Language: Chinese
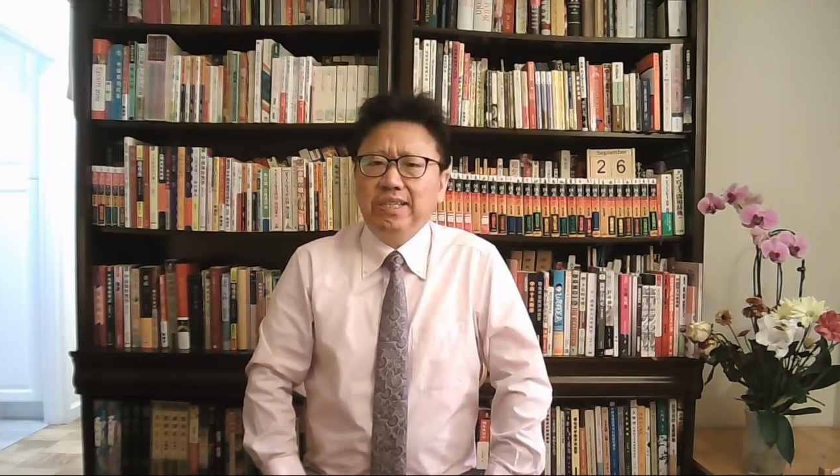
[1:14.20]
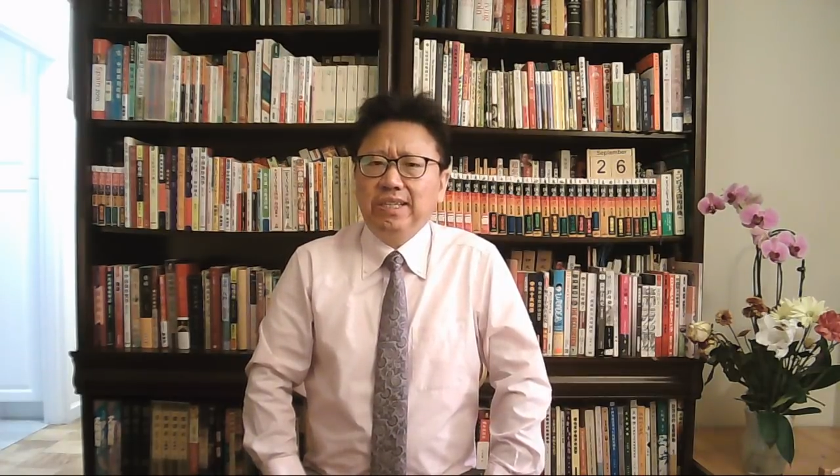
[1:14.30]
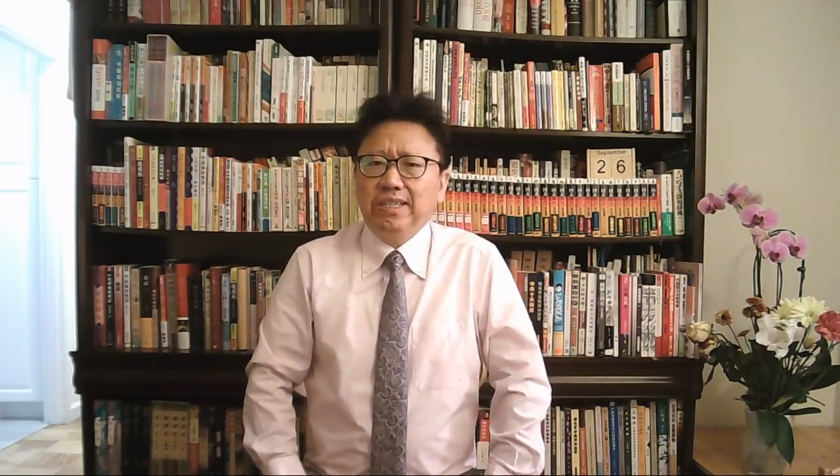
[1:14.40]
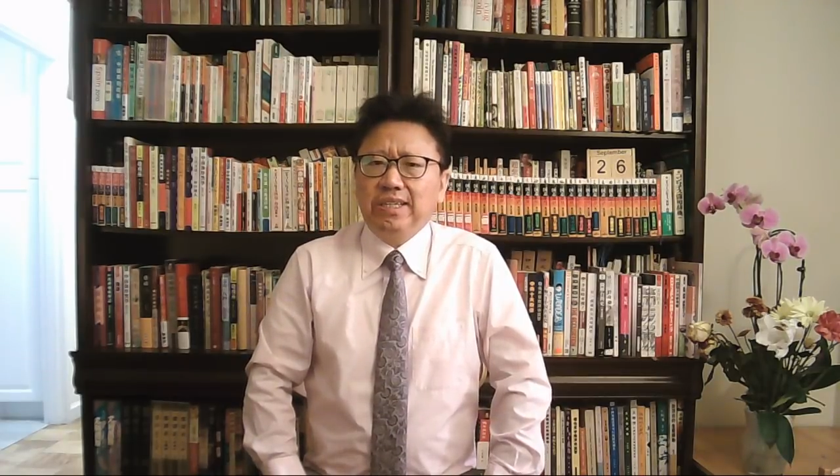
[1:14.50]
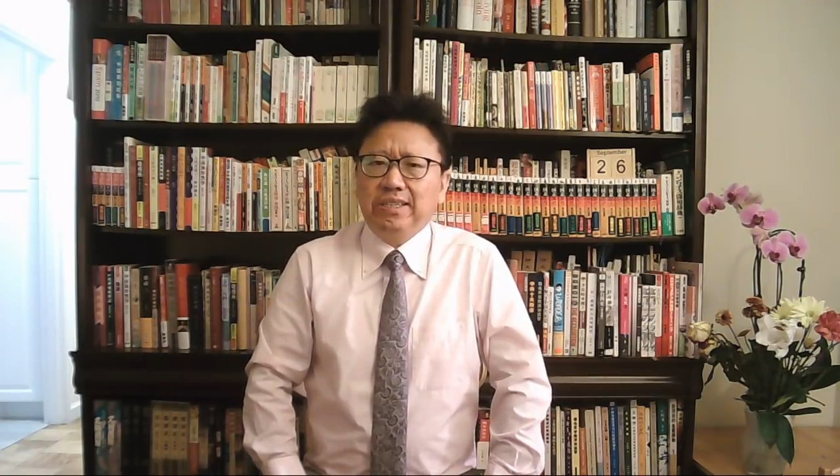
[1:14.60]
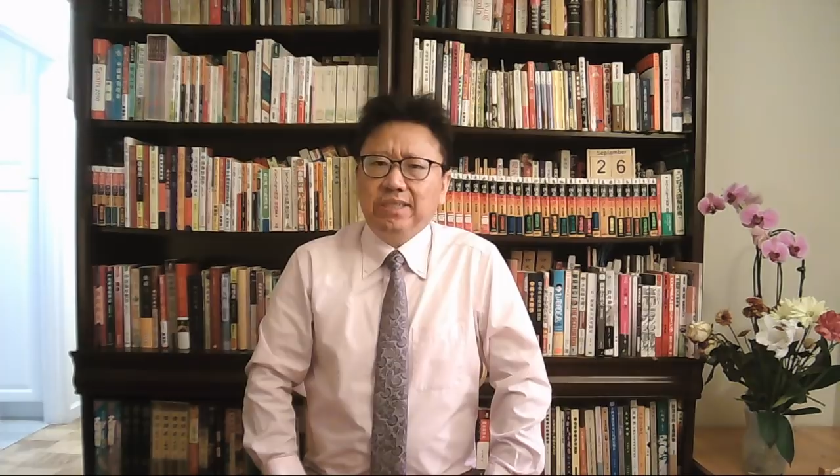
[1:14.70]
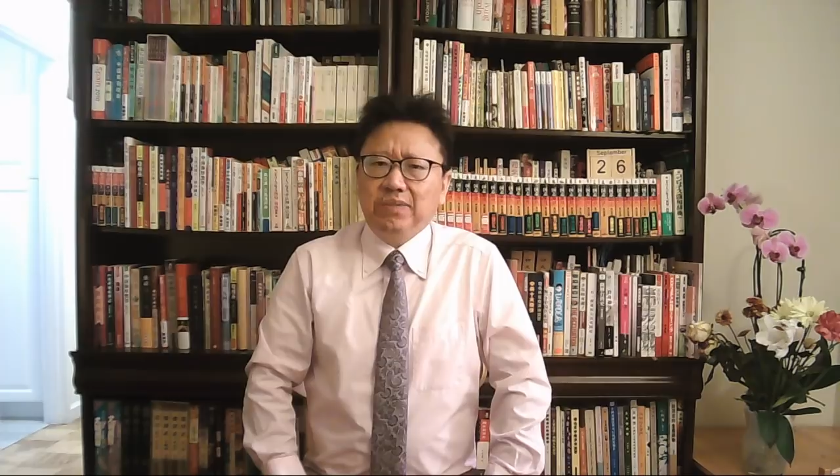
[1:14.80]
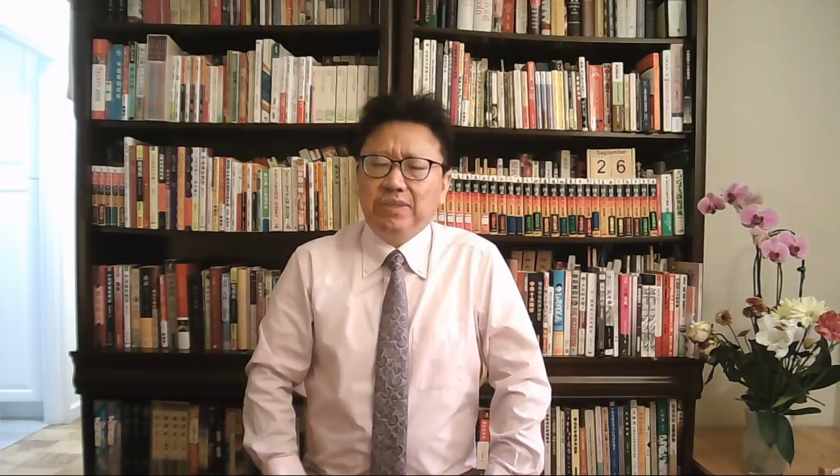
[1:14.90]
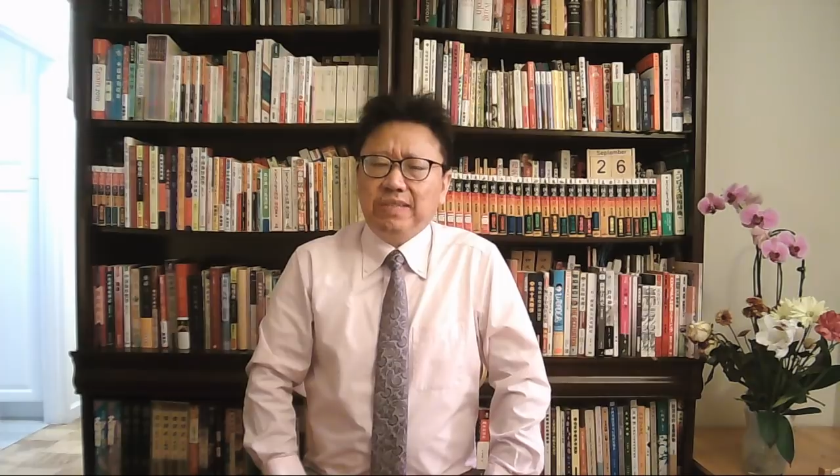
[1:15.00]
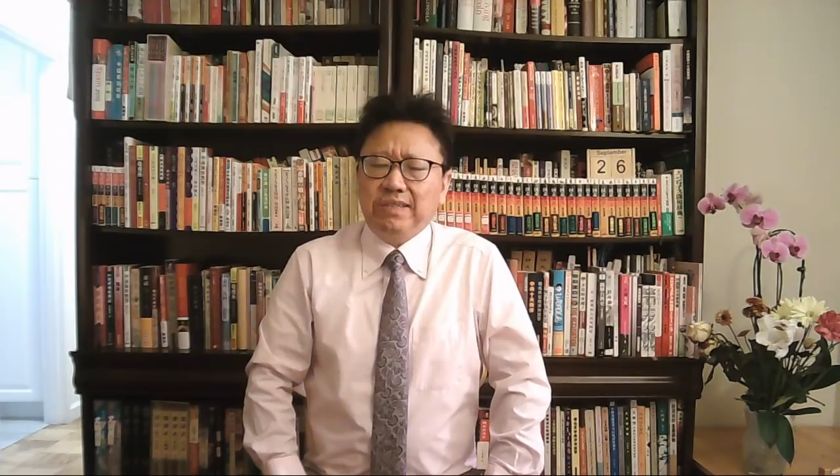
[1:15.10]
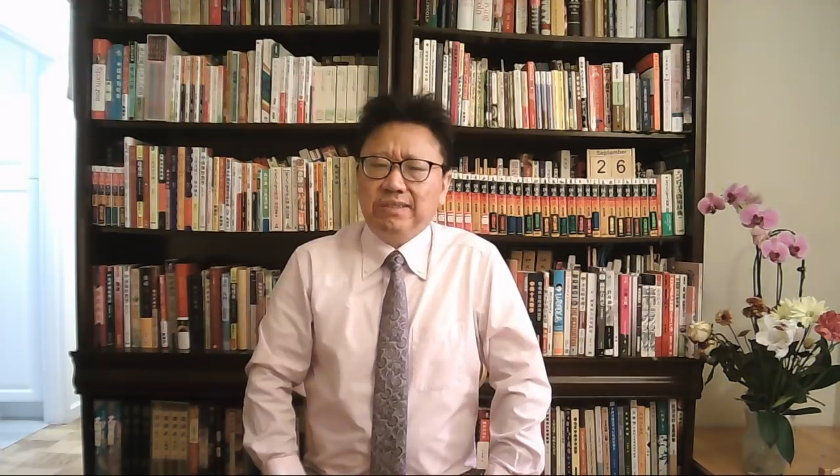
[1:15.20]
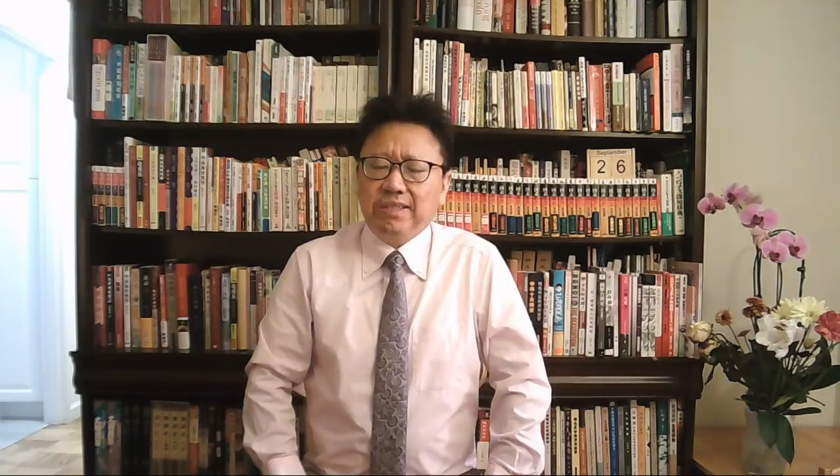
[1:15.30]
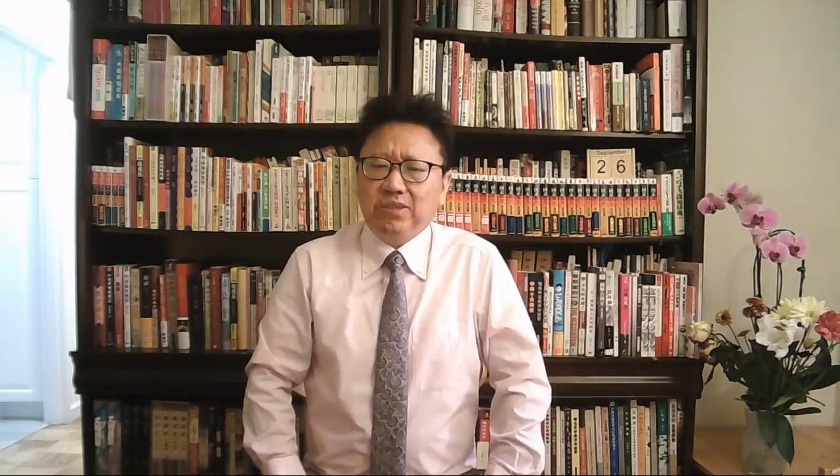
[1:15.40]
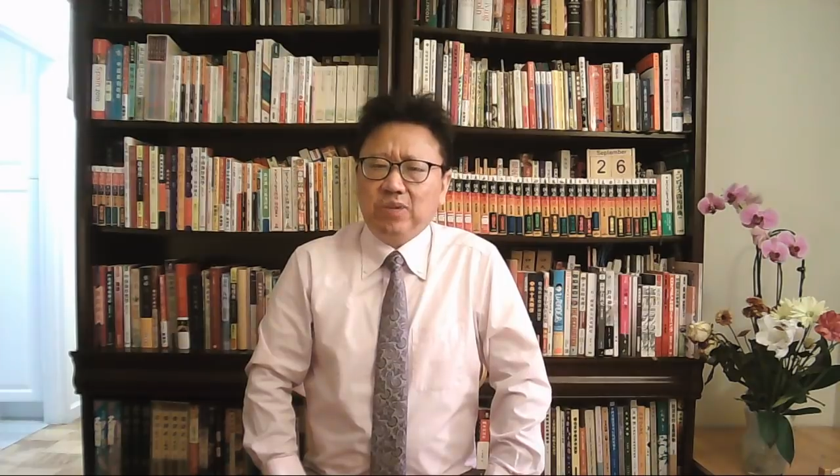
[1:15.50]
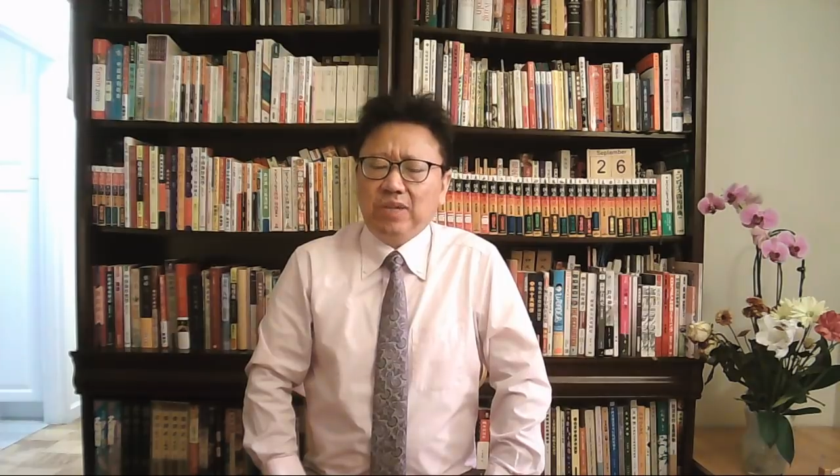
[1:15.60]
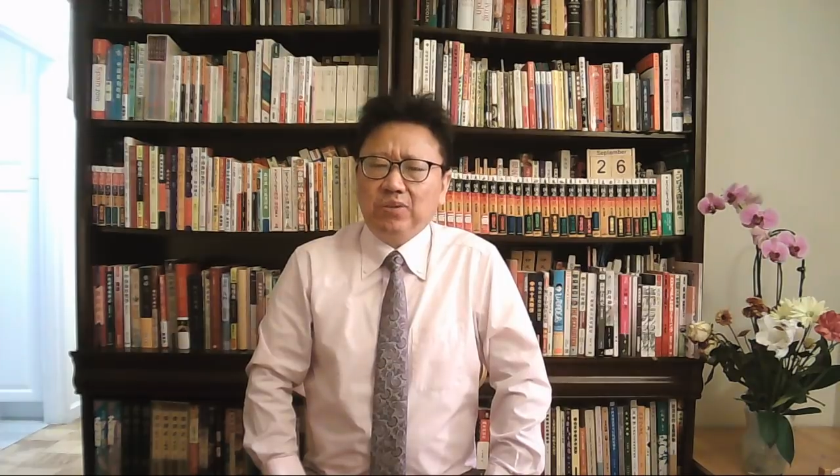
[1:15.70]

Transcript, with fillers: 呃，因为在这个传